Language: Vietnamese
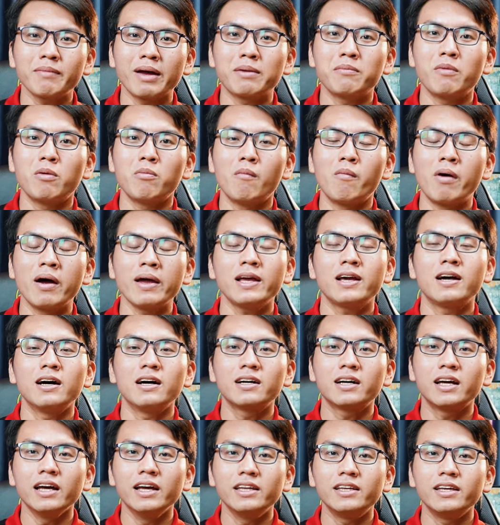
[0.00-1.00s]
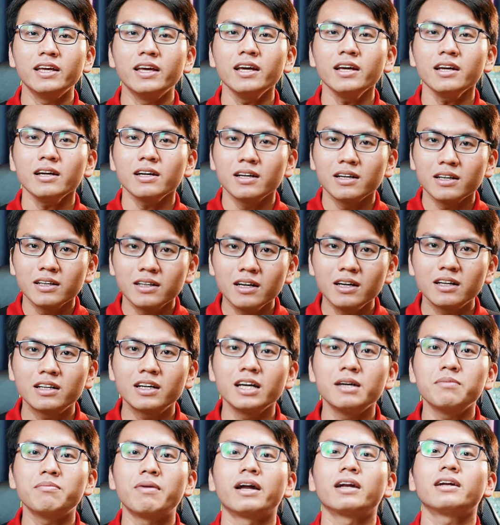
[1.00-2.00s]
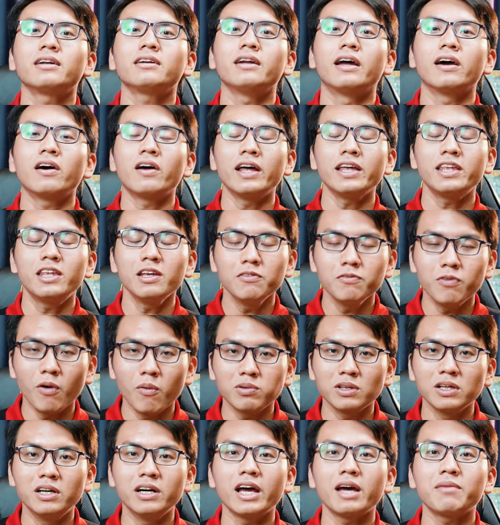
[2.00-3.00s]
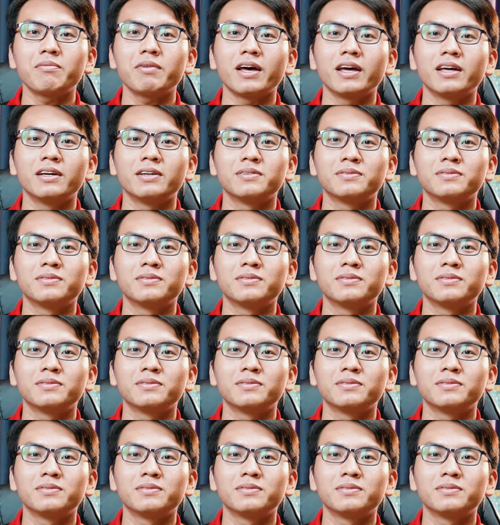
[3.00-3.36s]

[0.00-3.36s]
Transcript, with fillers: bạn một máy cực kỳ chiến cực kỳ mạnh để có thể chinh phục tựa game này